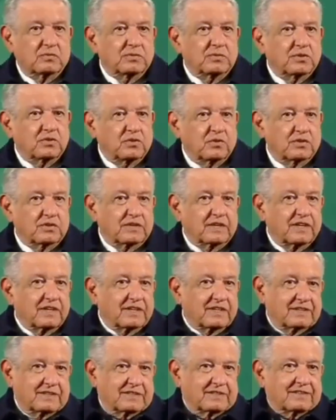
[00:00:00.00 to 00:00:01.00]
comedor que
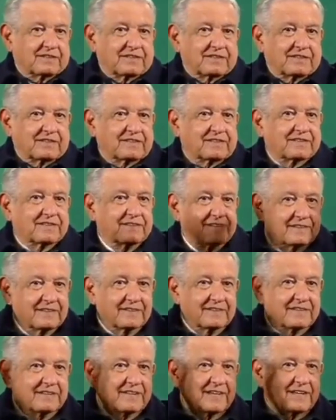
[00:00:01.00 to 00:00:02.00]

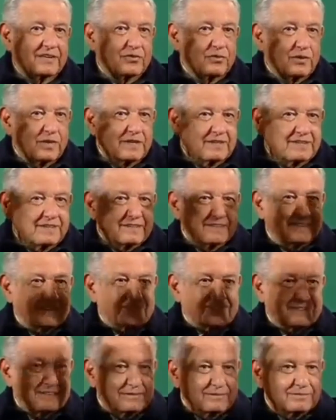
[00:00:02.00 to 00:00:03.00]
quedó ahí
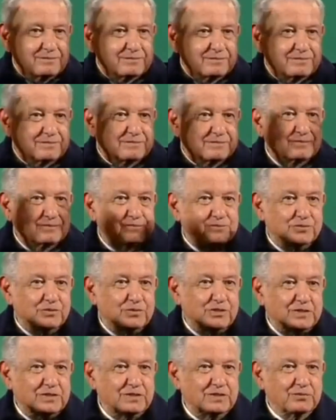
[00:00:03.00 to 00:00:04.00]
desde hace
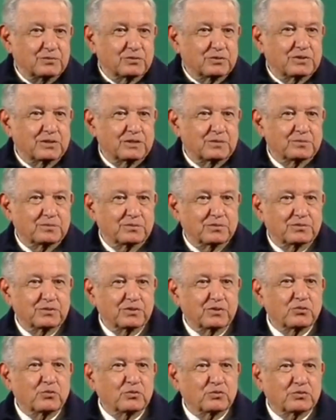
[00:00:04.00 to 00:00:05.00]
muchísimo tiempo,
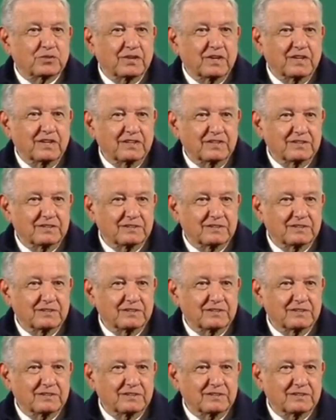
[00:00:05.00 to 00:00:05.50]
se usa,